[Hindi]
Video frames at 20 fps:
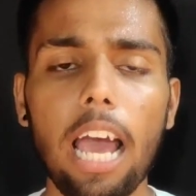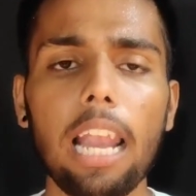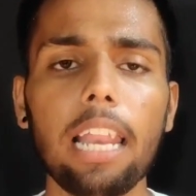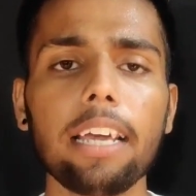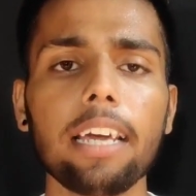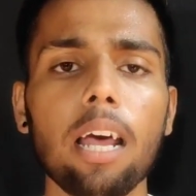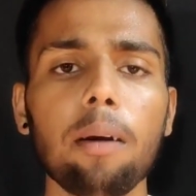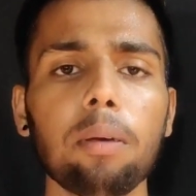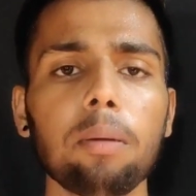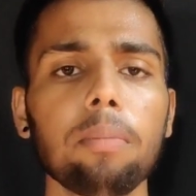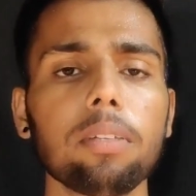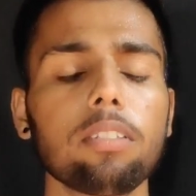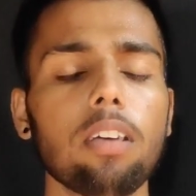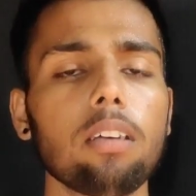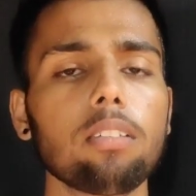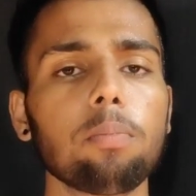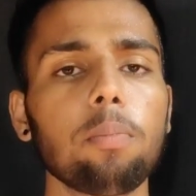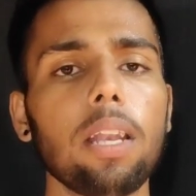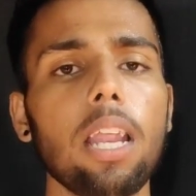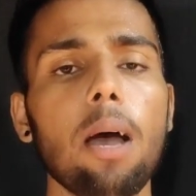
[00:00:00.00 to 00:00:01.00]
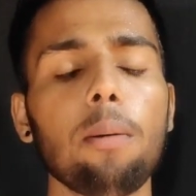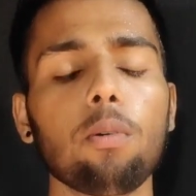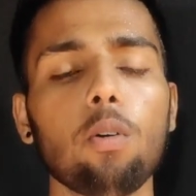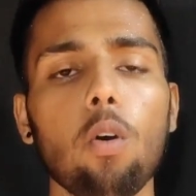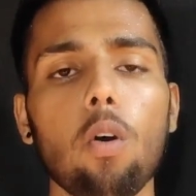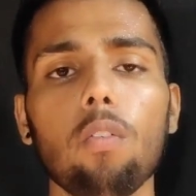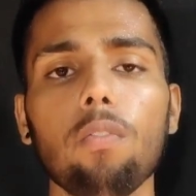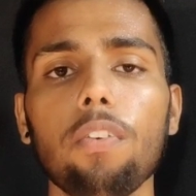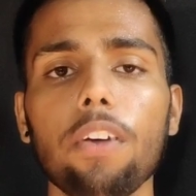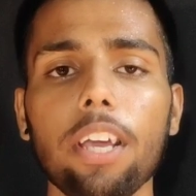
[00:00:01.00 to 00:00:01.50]
टेलीग्राम पर मैं सबसे पहले
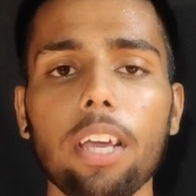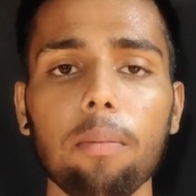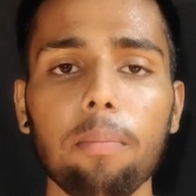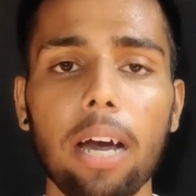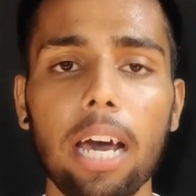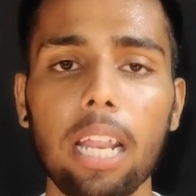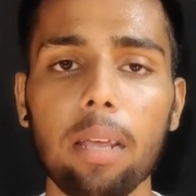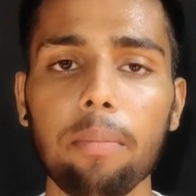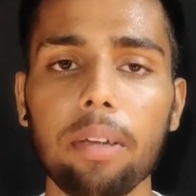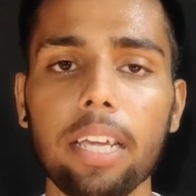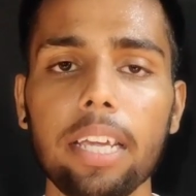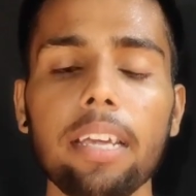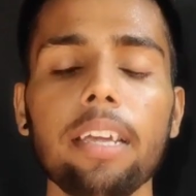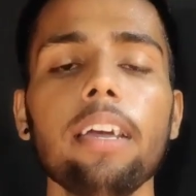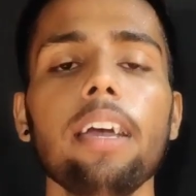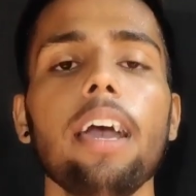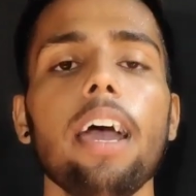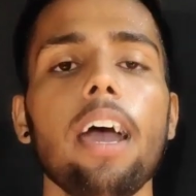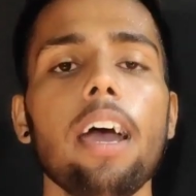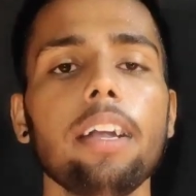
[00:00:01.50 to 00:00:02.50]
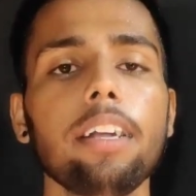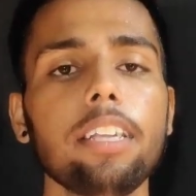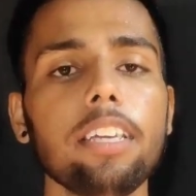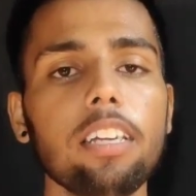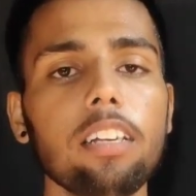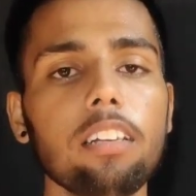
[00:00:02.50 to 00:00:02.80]
आपको ऑफर के बारे में एंड